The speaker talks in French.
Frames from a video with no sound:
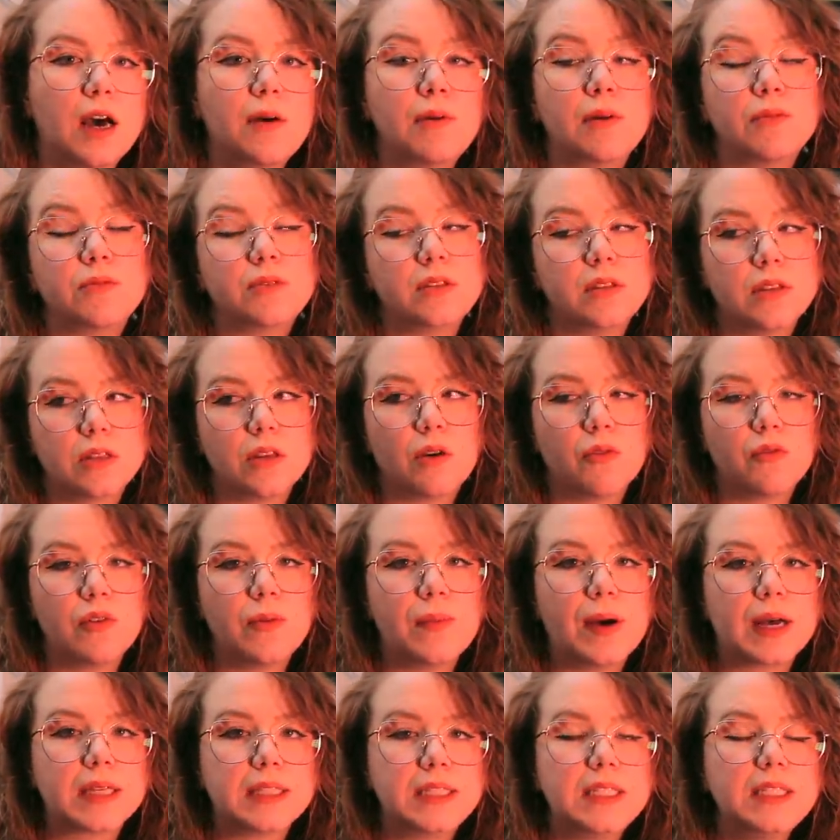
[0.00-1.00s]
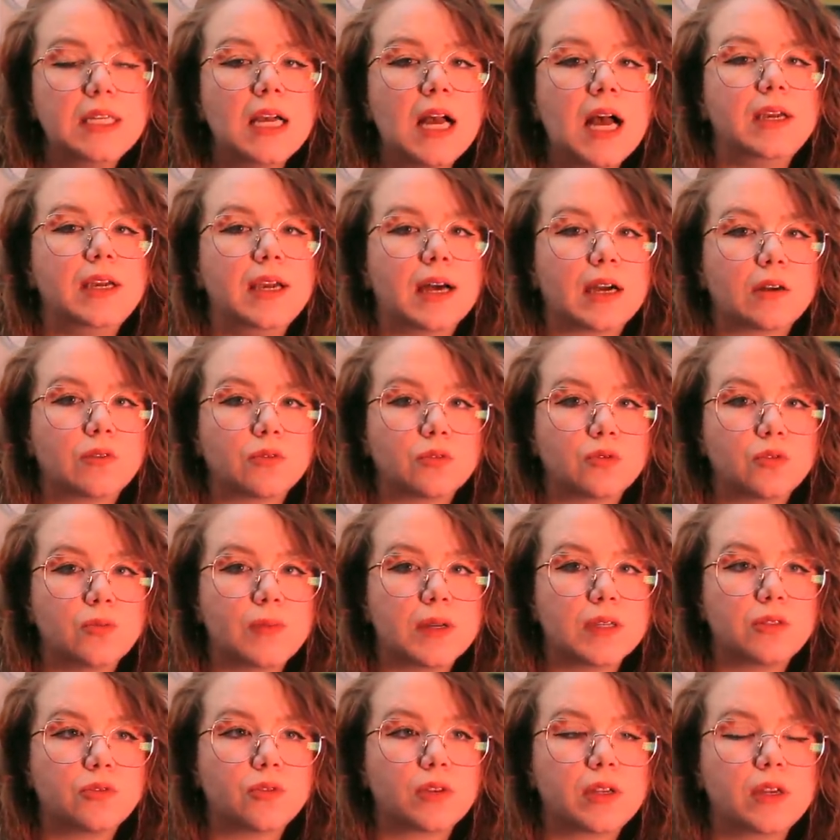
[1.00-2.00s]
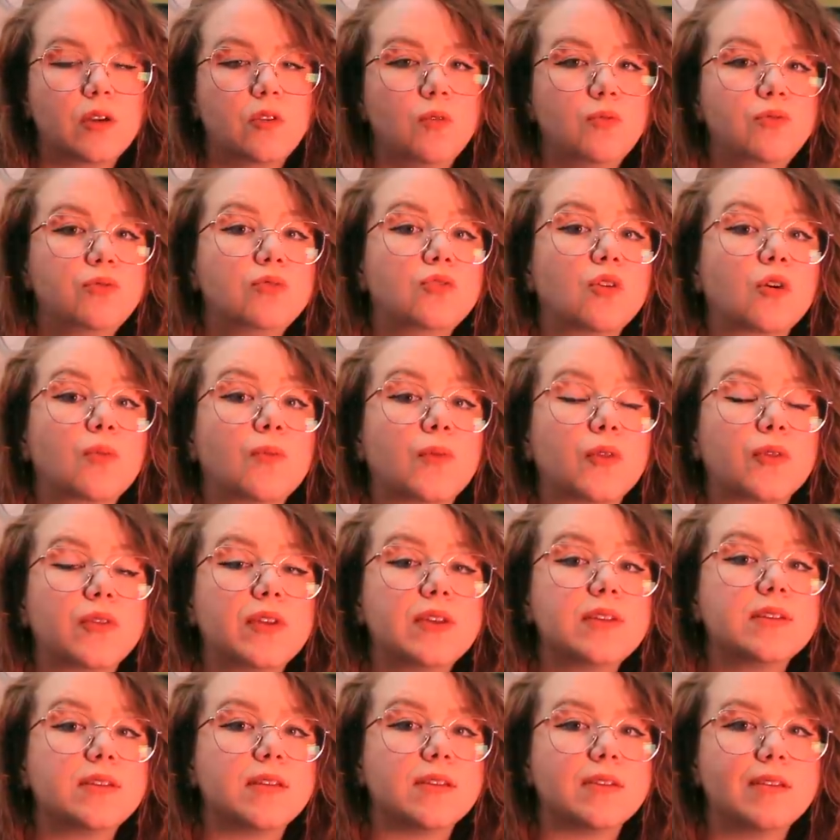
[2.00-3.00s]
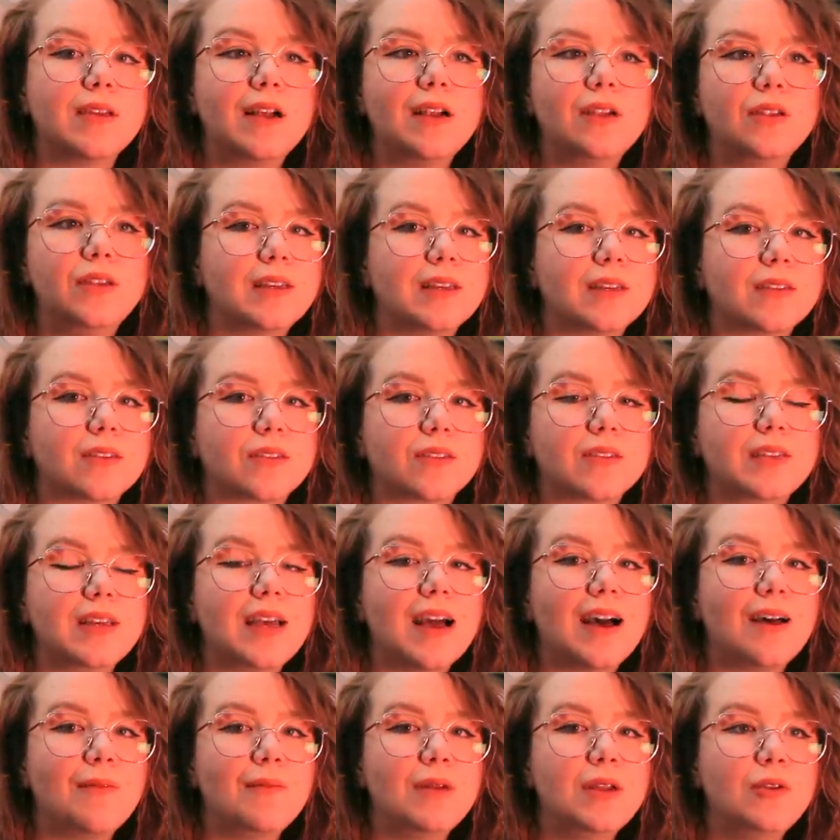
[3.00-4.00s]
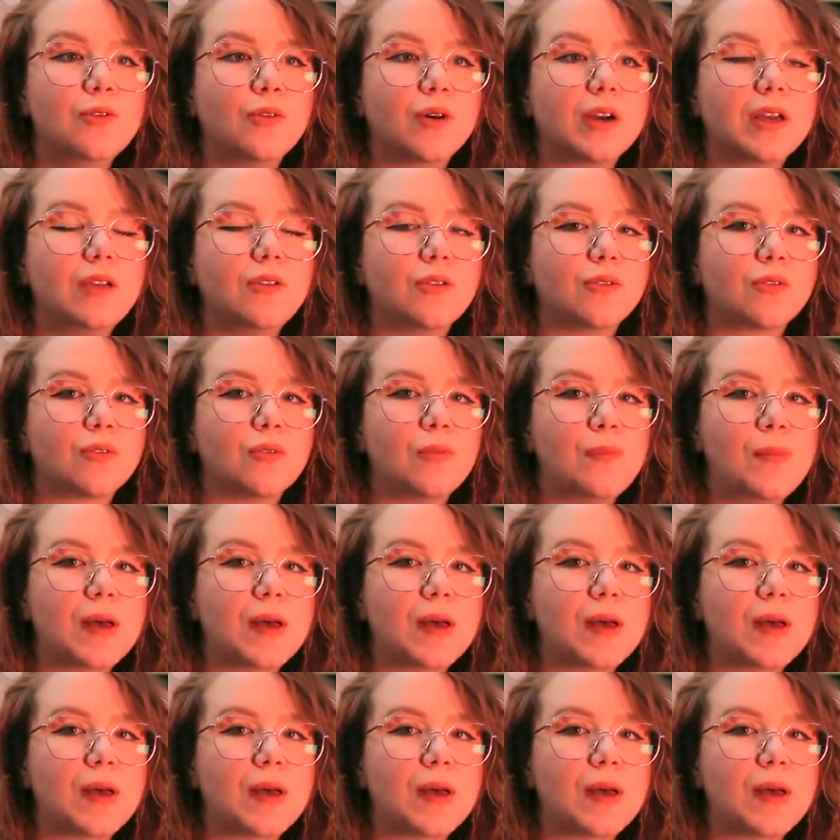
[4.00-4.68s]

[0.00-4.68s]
Même si ça en fait partie. La consommation qui a le plus augmenté, c'est celle qui est censée améliorer notre